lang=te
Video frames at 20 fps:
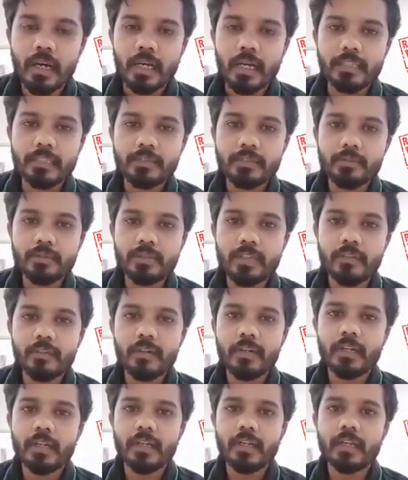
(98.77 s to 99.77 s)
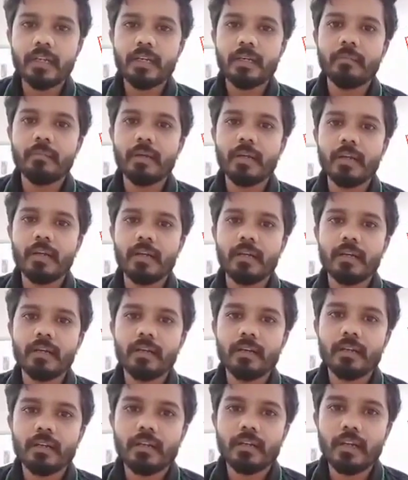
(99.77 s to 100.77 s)
అది చూసిన వెంటనే మన
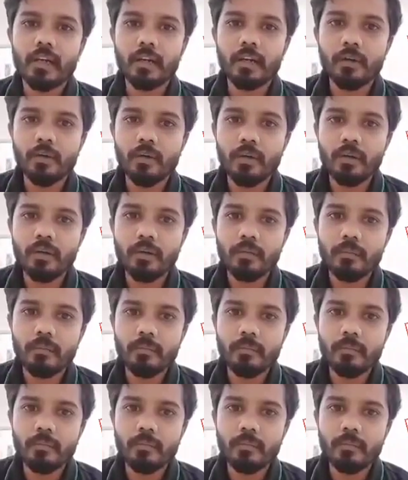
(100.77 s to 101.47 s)
కర్నూల్